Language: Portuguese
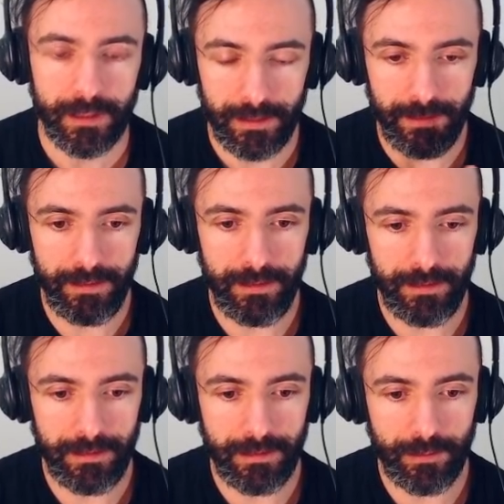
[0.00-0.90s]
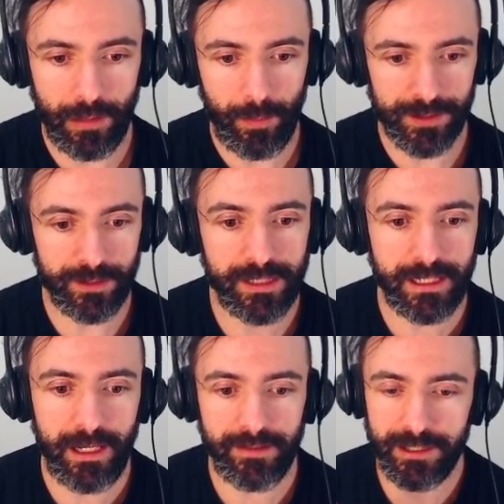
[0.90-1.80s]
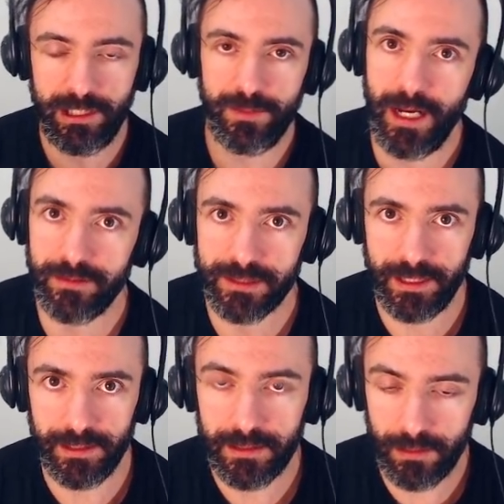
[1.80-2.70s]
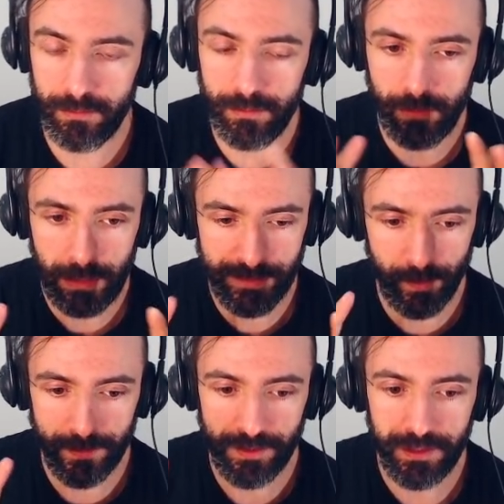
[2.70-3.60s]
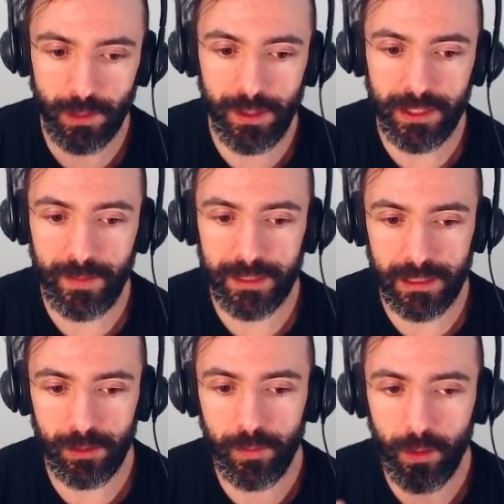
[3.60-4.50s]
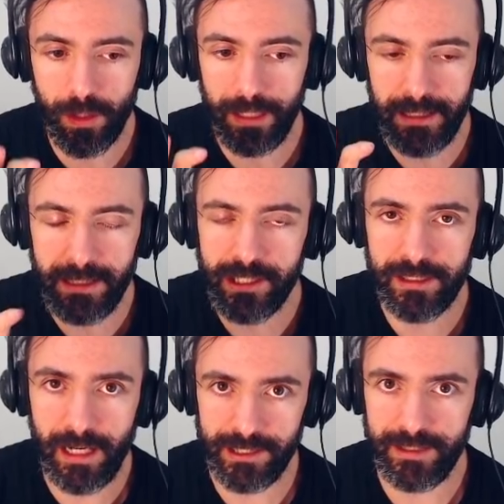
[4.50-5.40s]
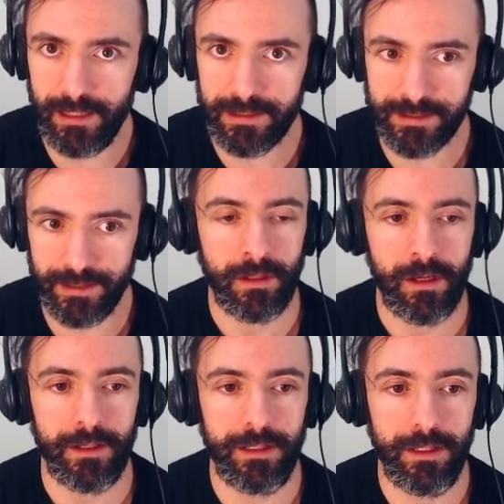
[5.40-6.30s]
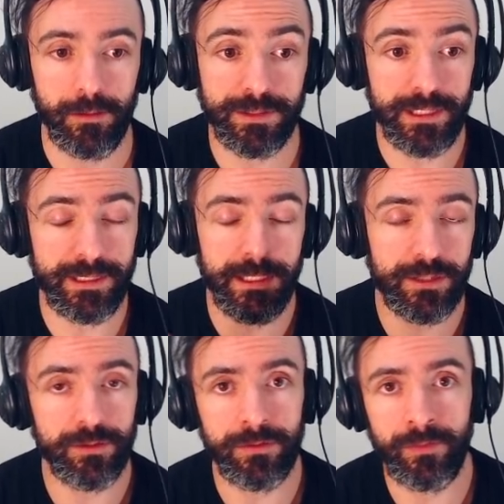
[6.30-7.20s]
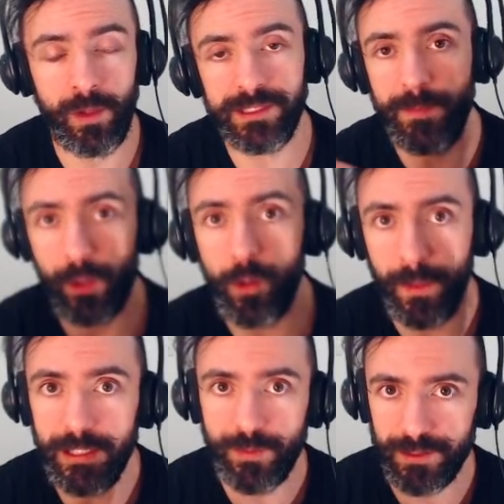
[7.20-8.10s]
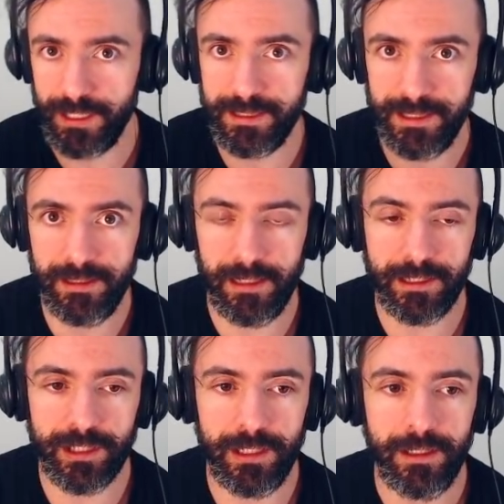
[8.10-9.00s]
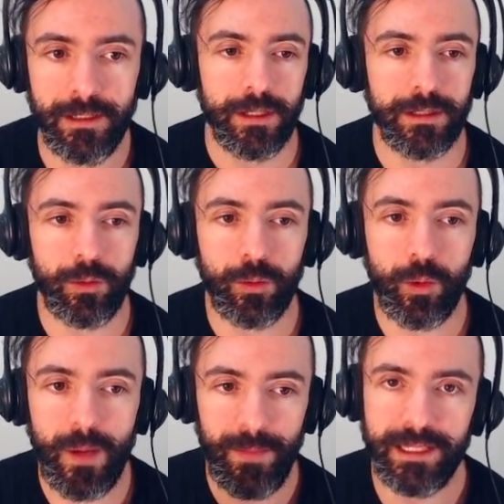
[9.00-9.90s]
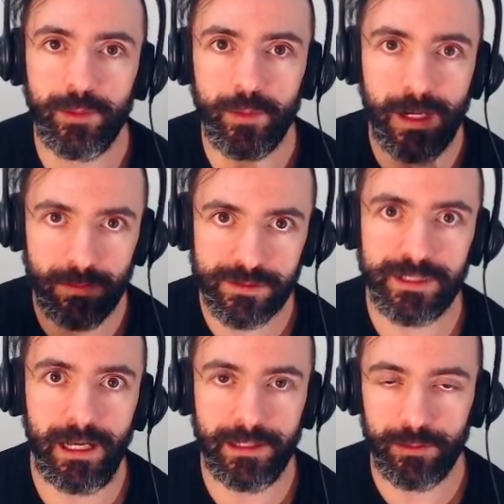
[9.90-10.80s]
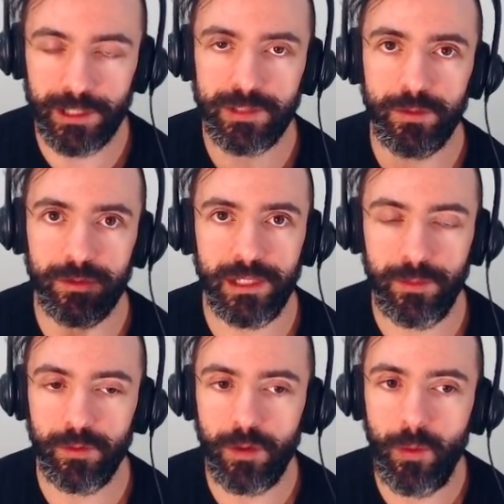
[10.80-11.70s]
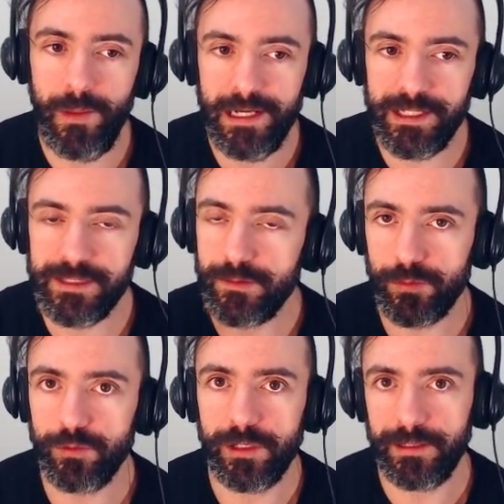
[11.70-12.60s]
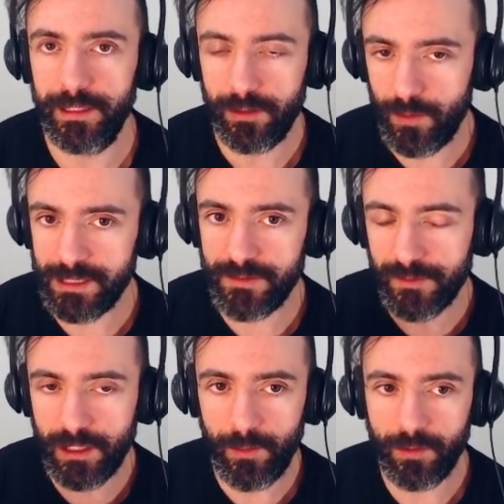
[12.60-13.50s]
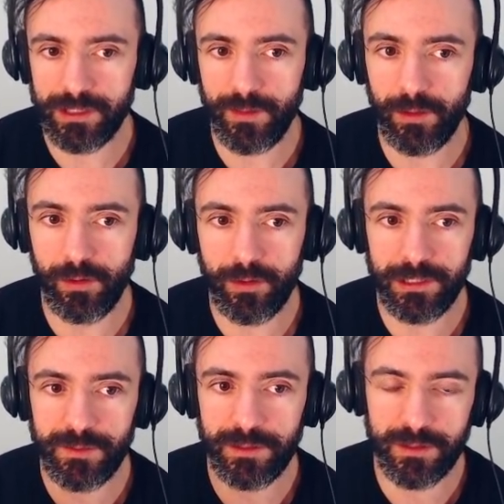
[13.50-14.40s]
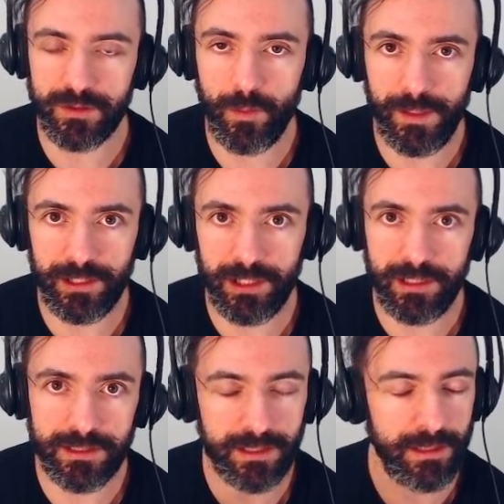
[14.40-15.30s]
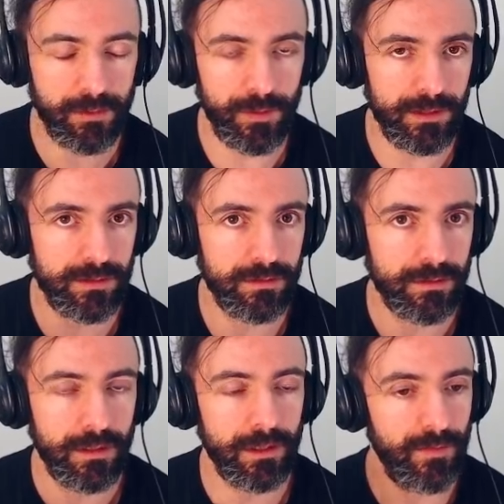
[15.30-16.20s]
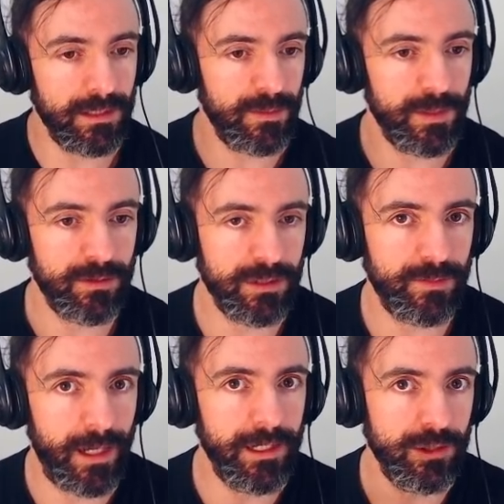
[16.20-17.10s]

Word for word: E a posição de The Carry tá cheia de magos, cara. Então as posições estão meio que perdendo um pouco a identidade delas, né? E eu não sei se isso pode ser preocupante, pode ser que sim, né? Acho que estão com uma meta muito bagunçada e durante muito tempo o LoL perde a estrutura, né? E começa a ficar uma coisa meio louca onde as pessoas ficam perdidas e com isso talvez as pessoas parem de